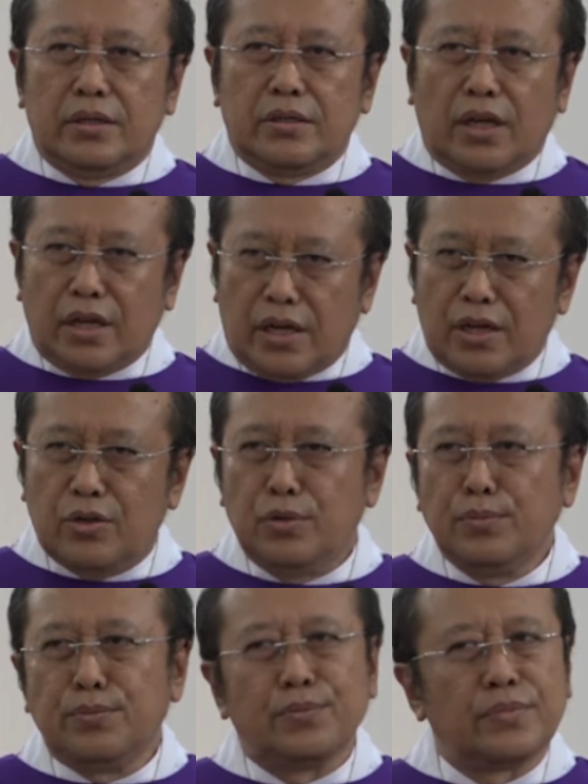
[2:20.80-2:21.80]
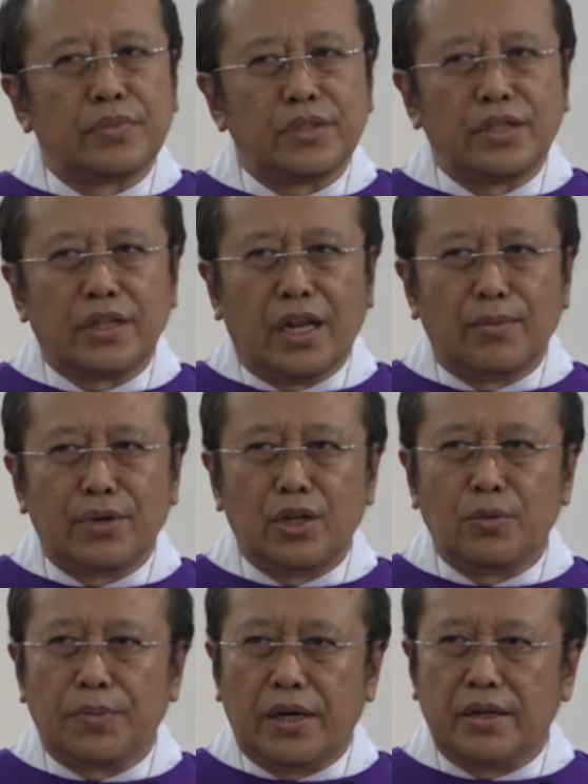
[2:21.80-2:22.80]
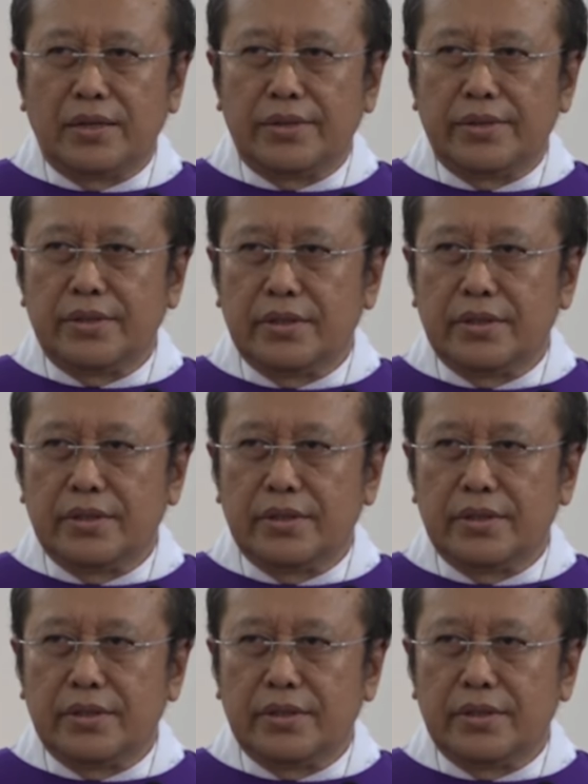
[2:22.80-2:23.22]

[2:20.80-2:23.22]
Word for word: Saya kagum di dalam kehidupan